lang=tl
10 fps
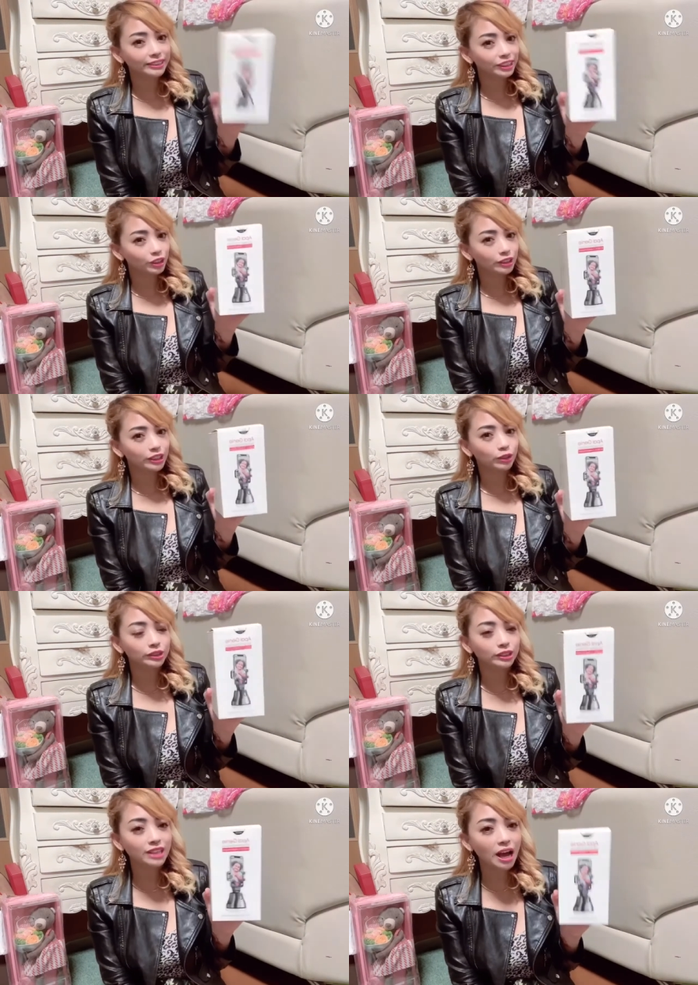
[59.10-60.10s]
in-order
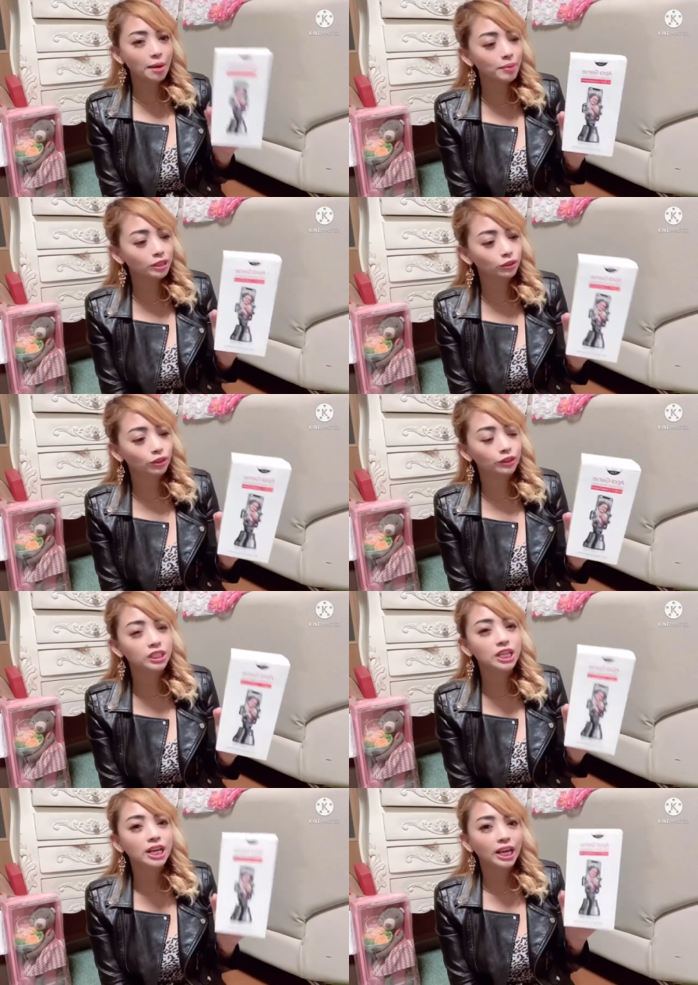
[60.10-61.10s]
ko siya sa
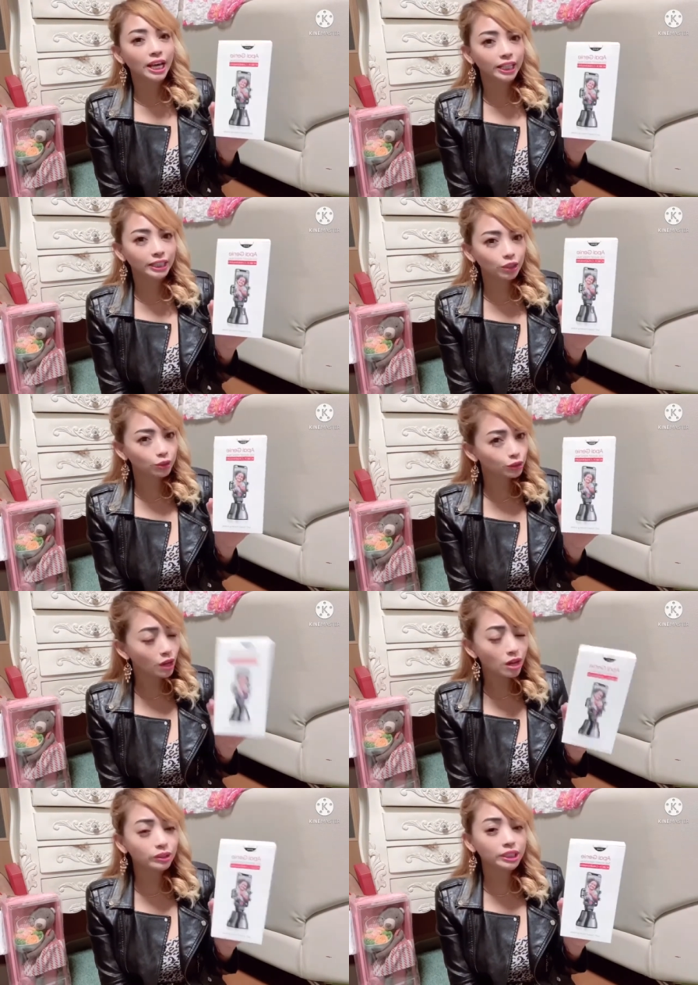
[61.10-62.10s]
Amazon and
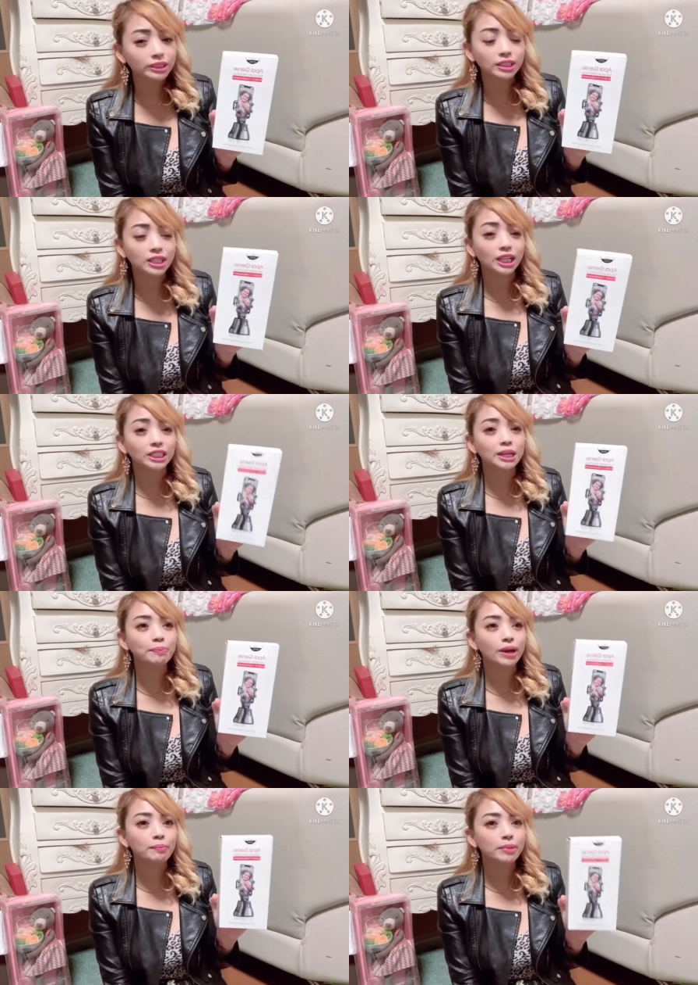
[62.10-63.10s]
nagustuhan ko siya talaga,
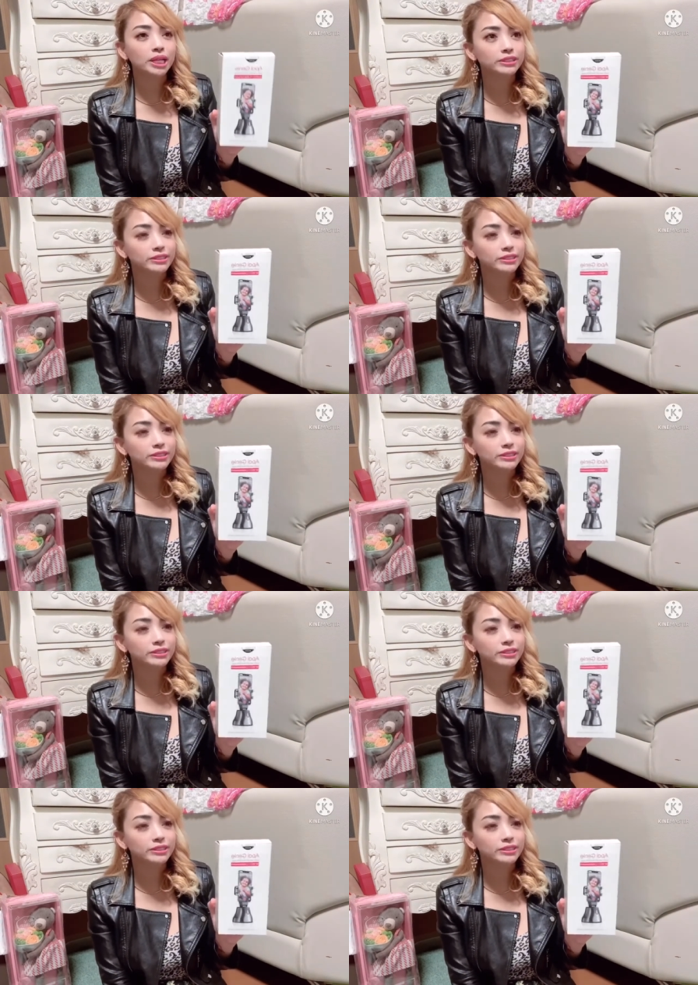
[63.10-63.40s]
napakabilis